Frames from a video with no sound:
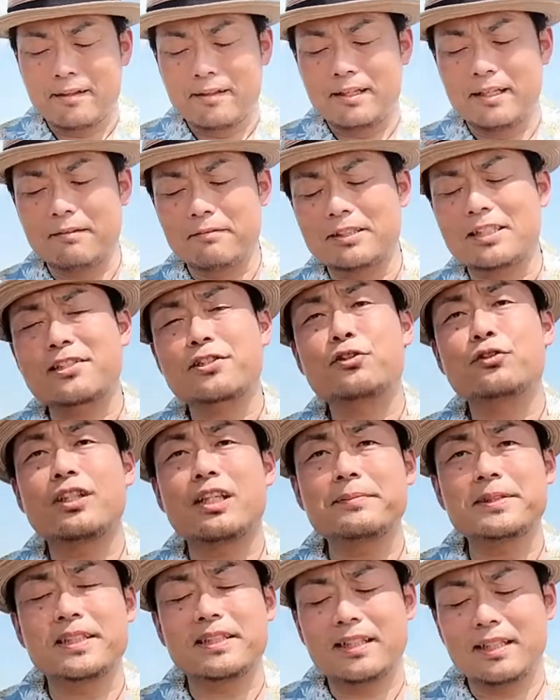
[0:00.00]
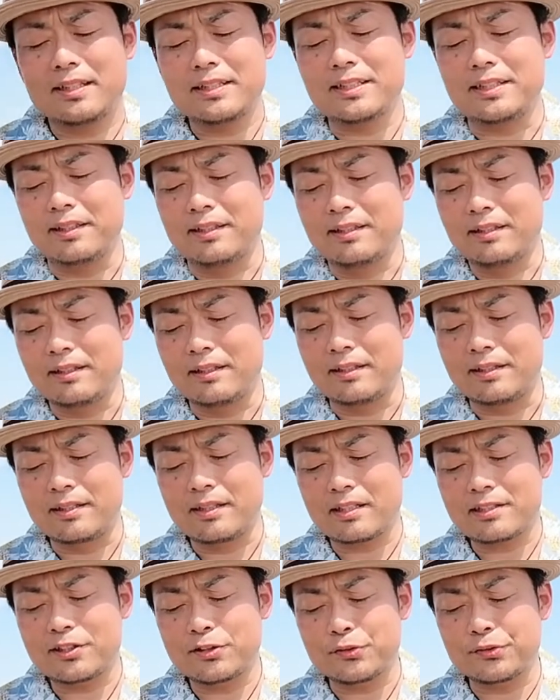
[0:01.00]
えー、私の涙、やはり、えー、
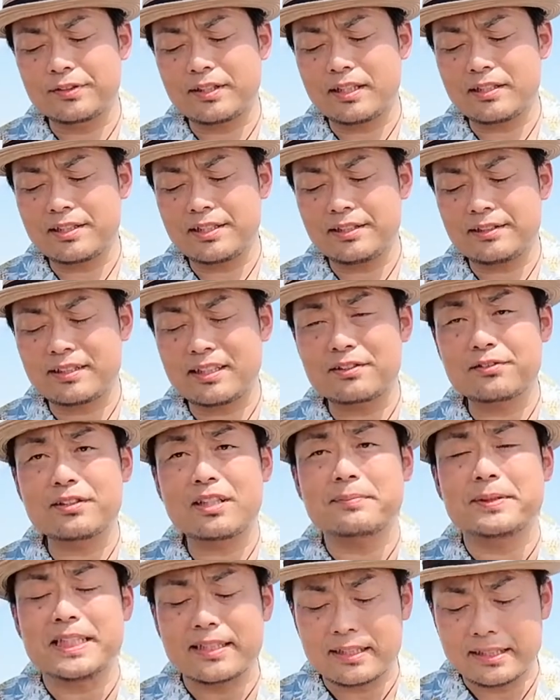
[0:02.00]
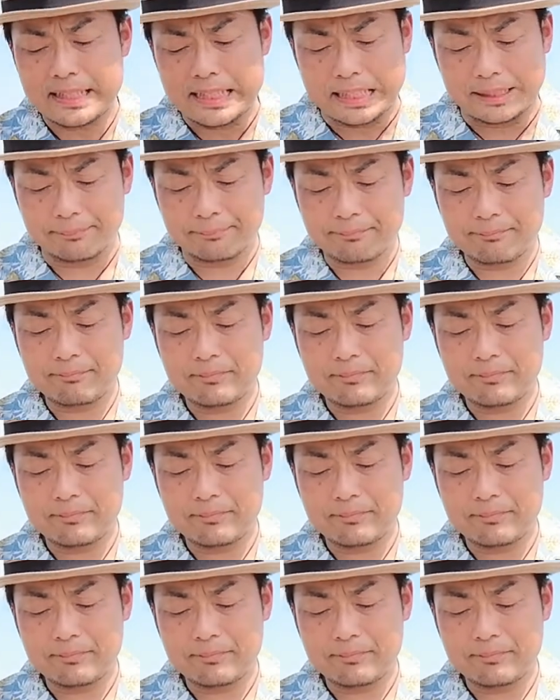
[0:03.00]
東日本大震災の涙かな。